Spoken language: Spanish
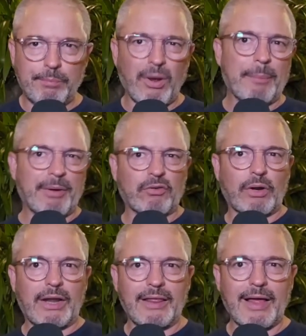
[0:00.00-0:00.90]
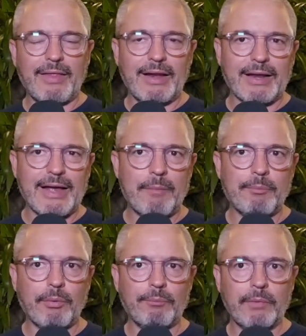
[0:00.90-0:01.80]
poca personalidad en el
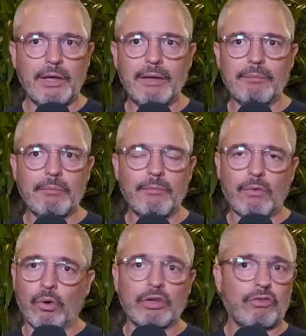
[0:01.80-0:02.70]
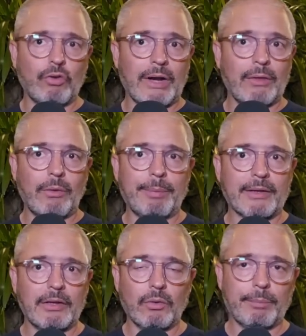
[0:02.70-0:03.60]
campo y condicionando el
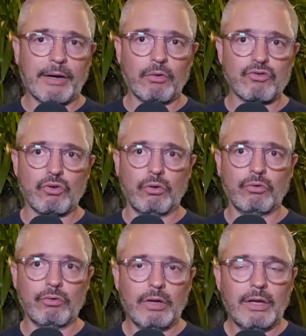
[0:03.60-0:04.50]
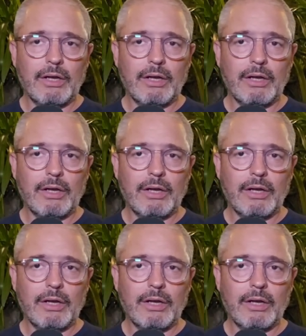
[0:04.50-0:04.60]
partido para los Cholos.